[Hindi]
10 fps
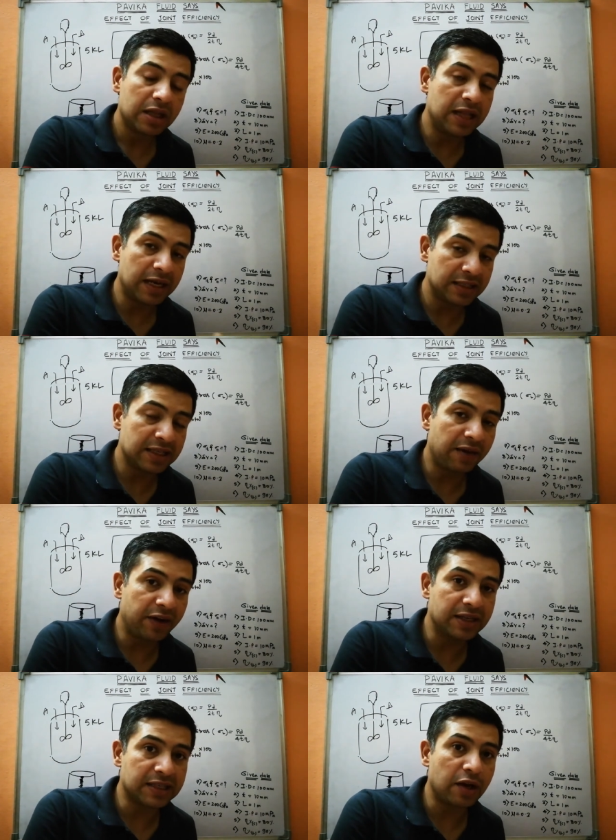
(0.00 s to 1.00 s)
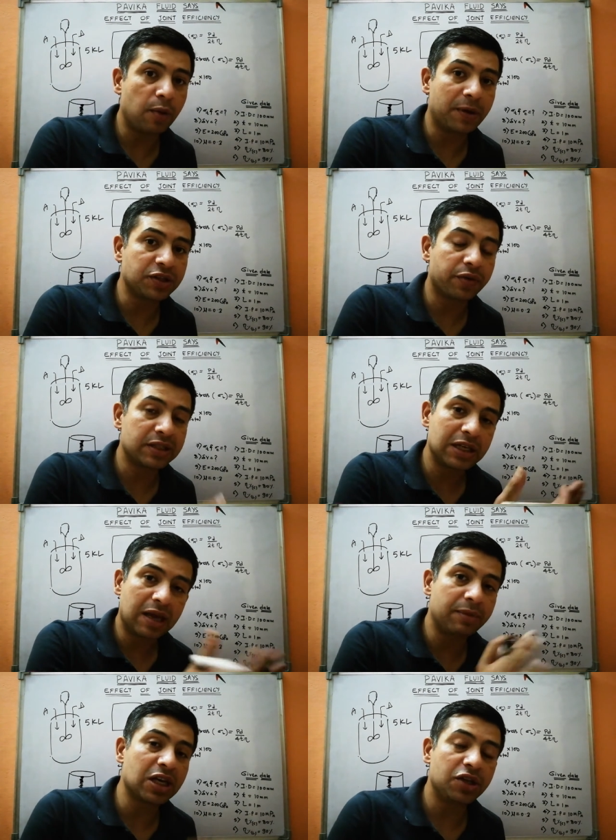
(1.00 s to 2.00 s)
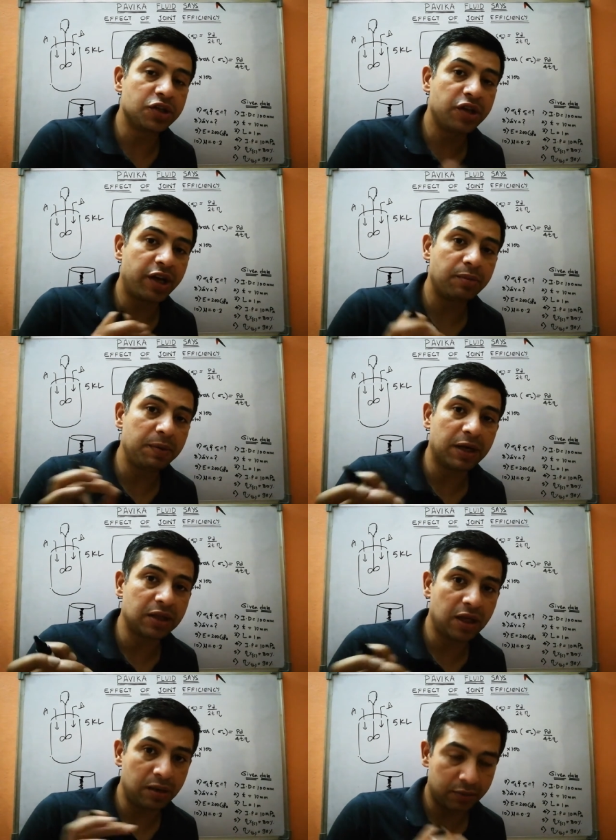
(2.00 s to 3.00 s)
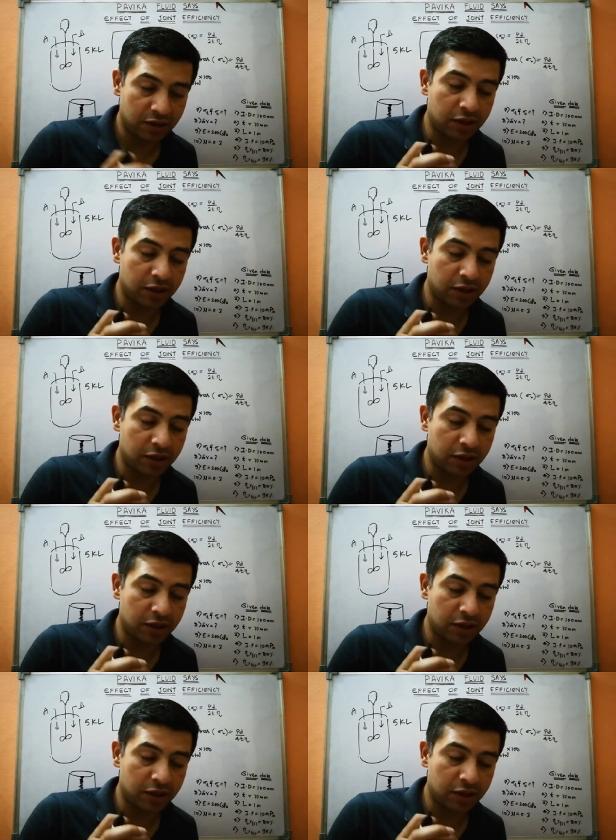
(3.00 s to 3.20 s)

दैट इज यहाँ पे डिजाइन ऑफ प्रेशर वेसल केमिकल इंजीनियरिंग भी पढ़ते हैं